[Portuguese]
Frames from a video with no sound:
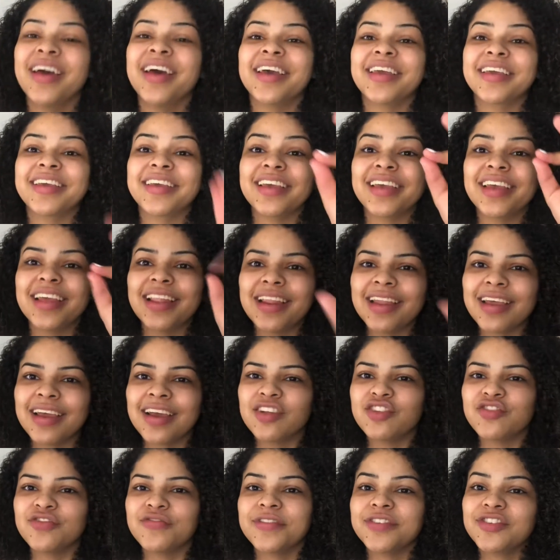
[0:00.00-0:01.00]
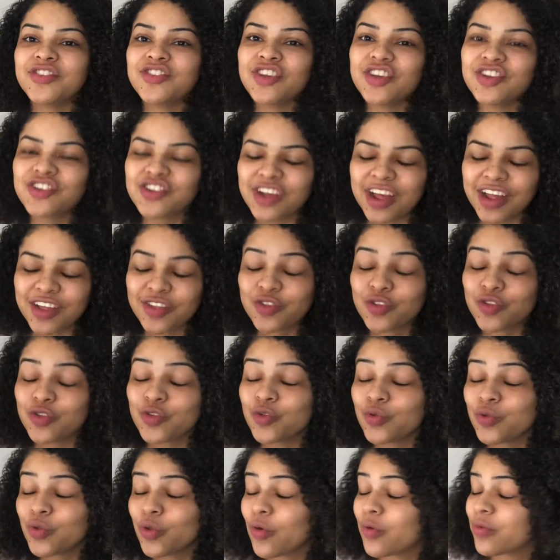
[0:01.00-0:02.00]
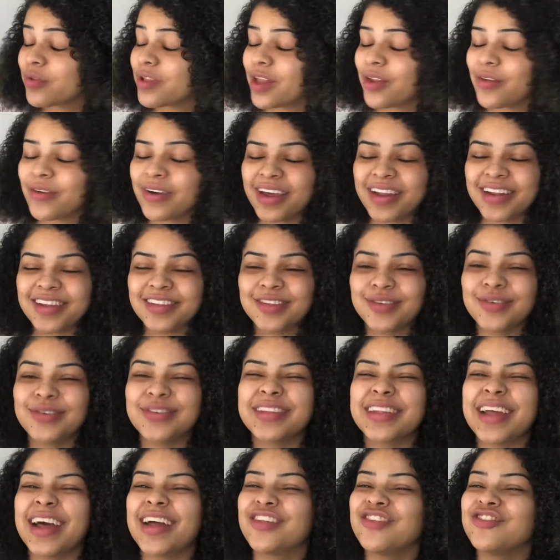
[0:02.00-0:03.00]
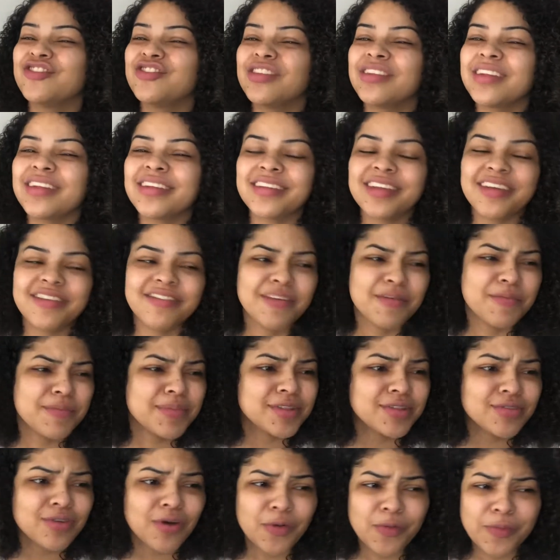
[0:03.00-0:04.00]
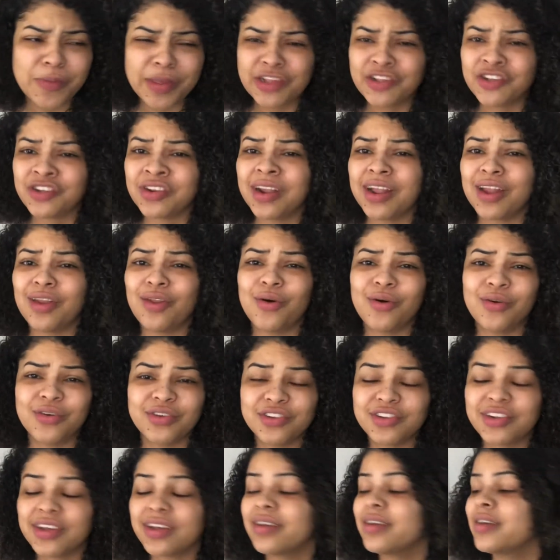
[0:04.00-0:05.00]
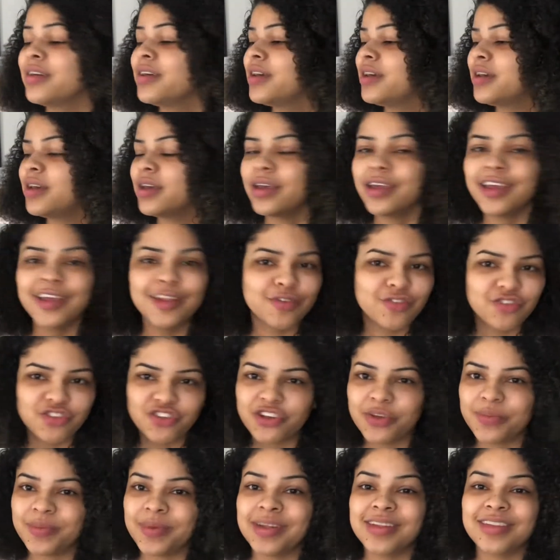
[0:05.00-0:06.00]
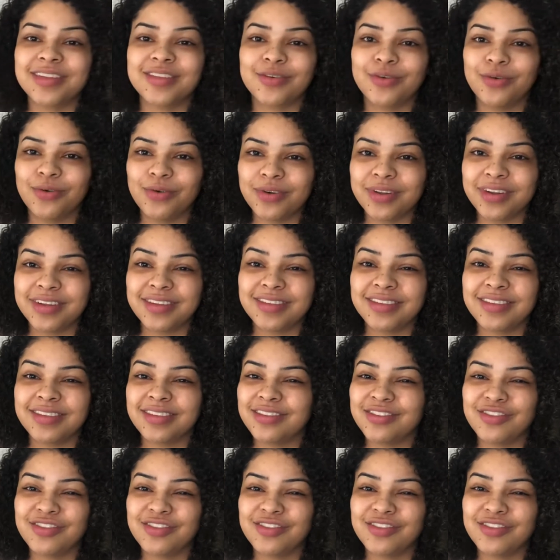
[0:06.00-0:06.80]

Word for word: Que linha difícil de achar, tudo quanto é lugar esgotado. Eu já tentei ver pessoalmente na loja e não tinha minhas cores.